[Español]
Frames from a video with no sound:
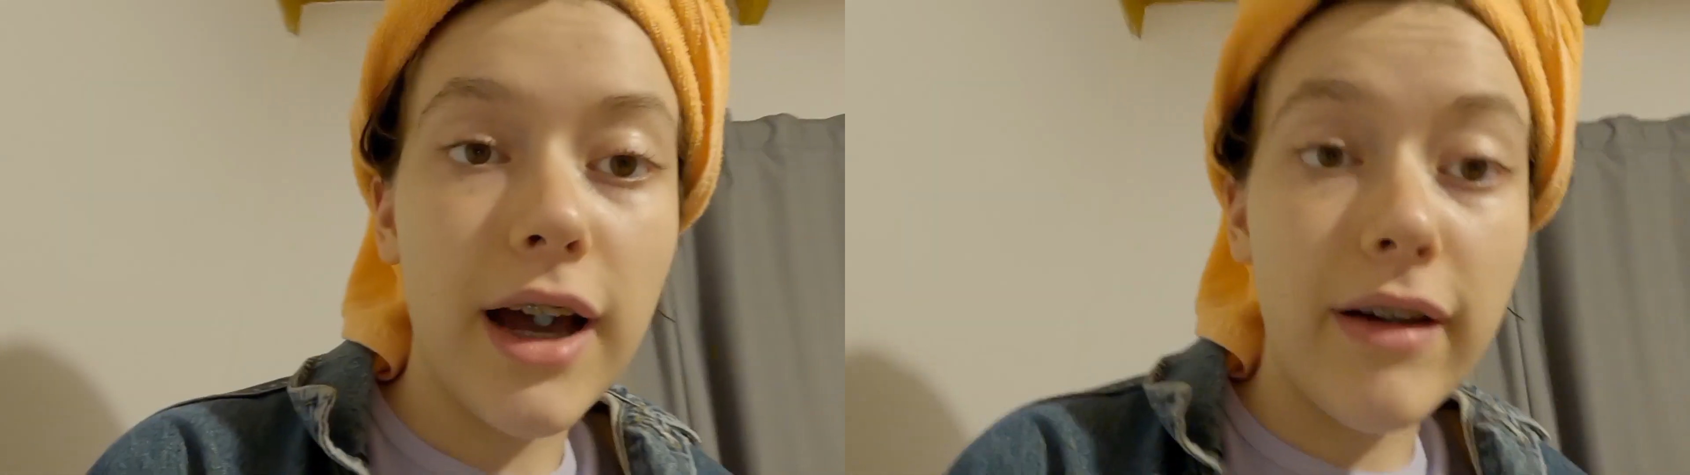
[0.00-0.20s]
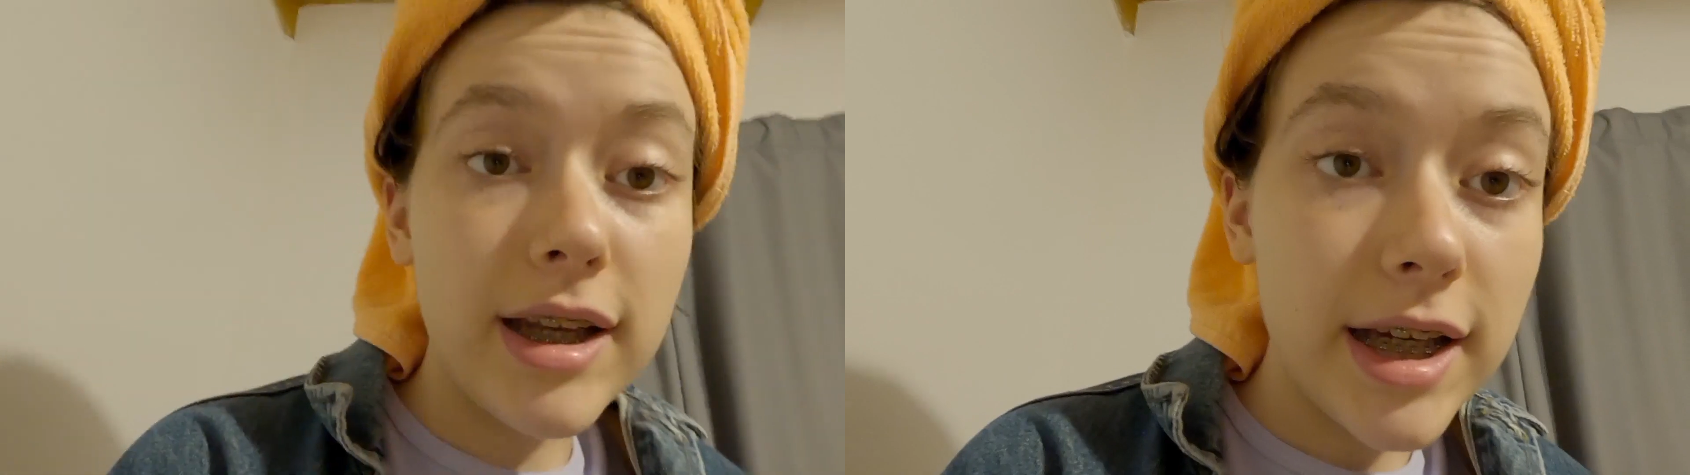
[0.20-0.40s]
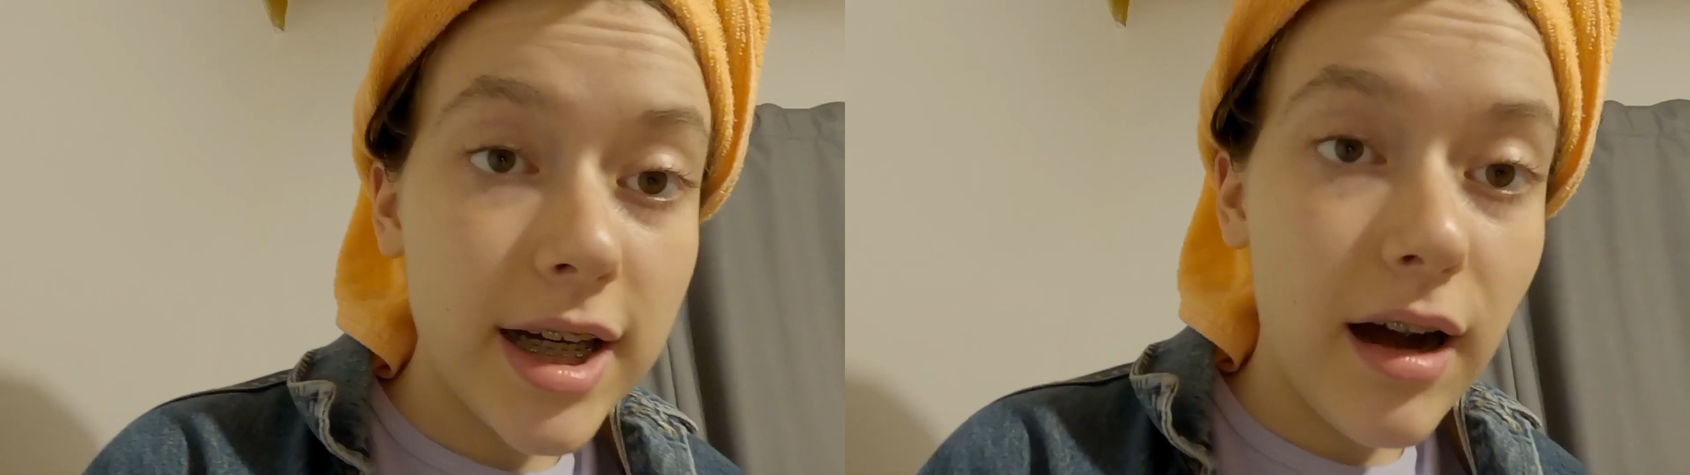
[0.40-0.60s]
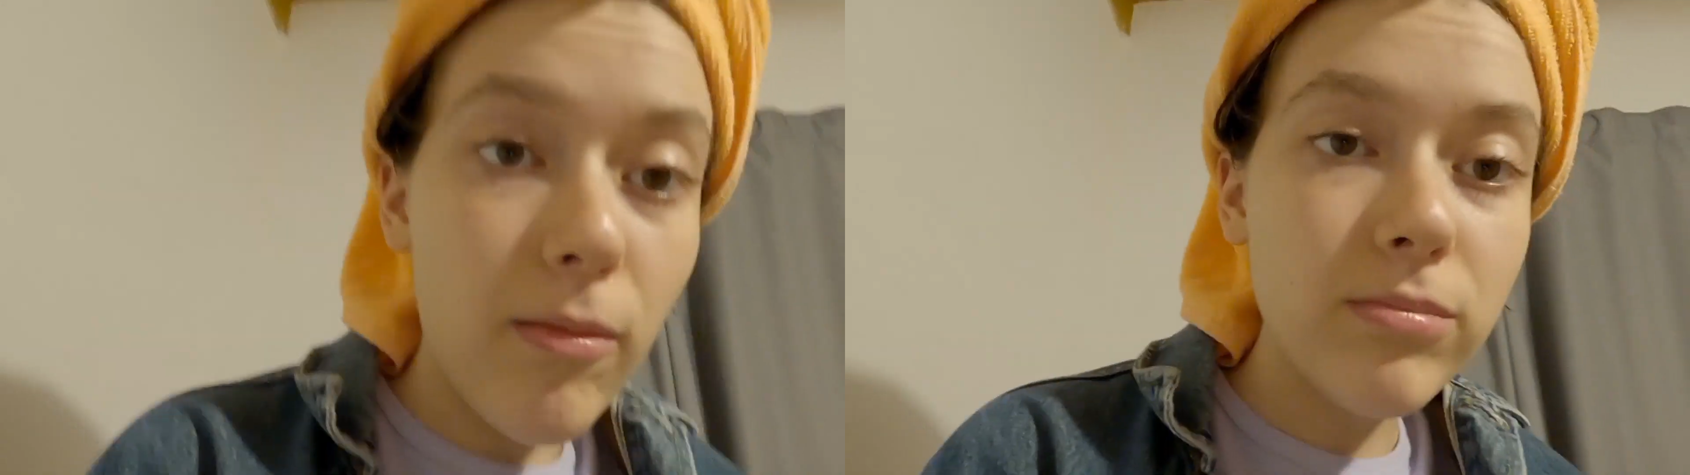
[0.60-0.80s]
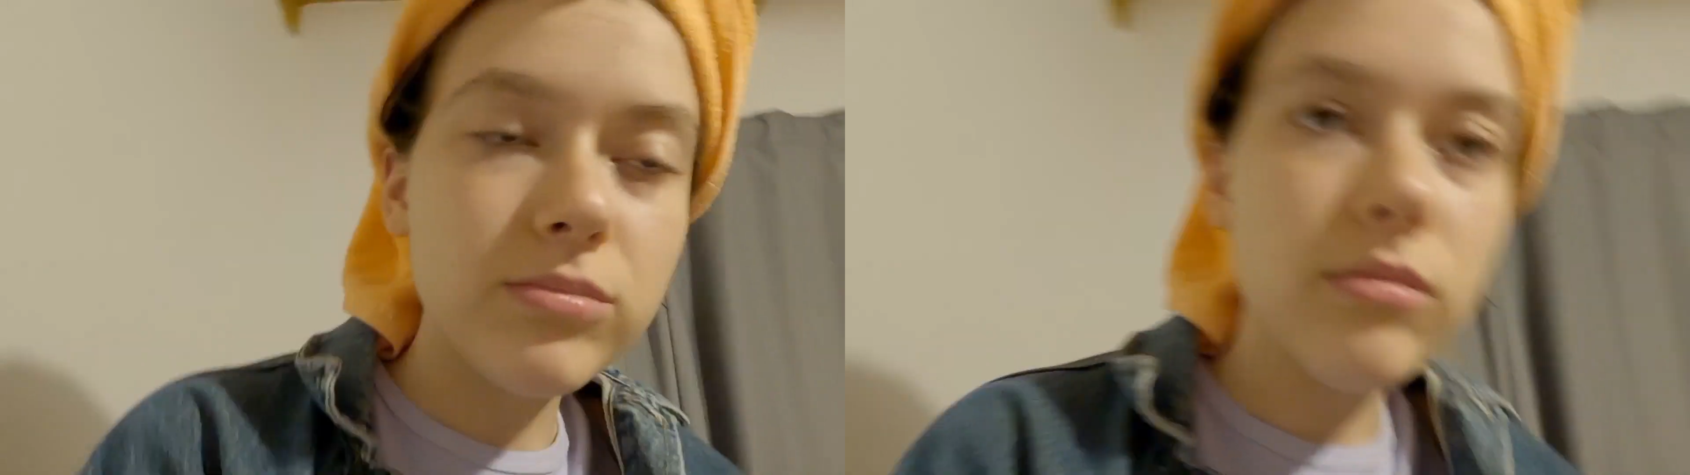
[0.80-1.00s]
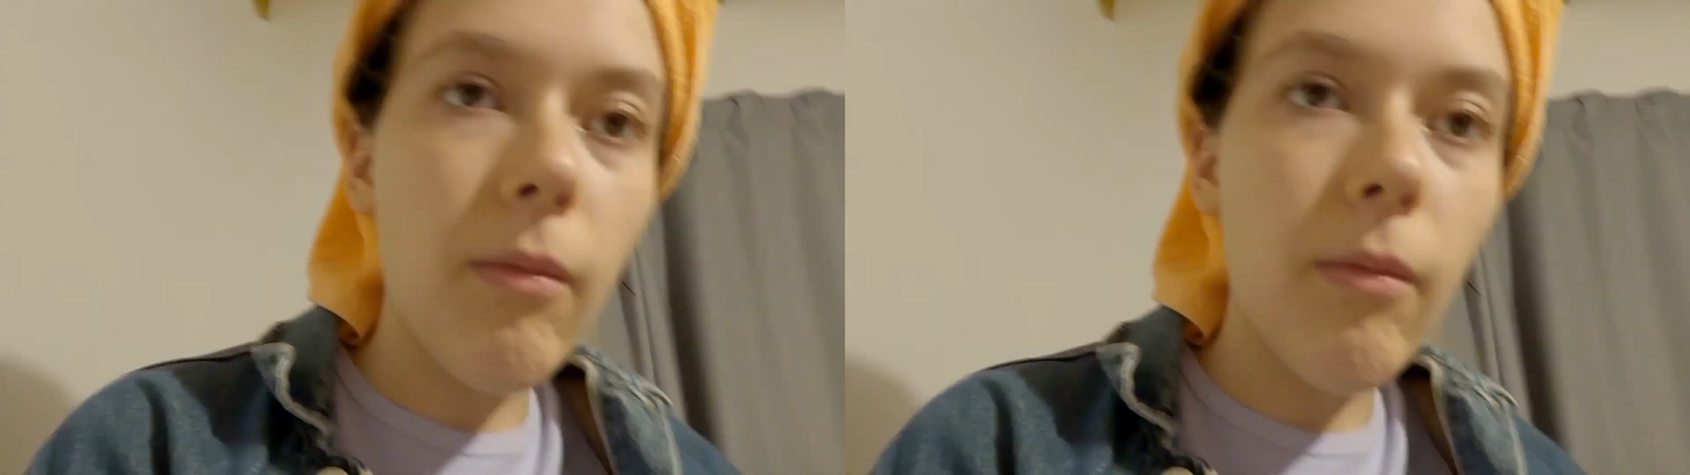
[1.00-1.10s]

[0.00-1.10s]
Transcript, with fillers: la valija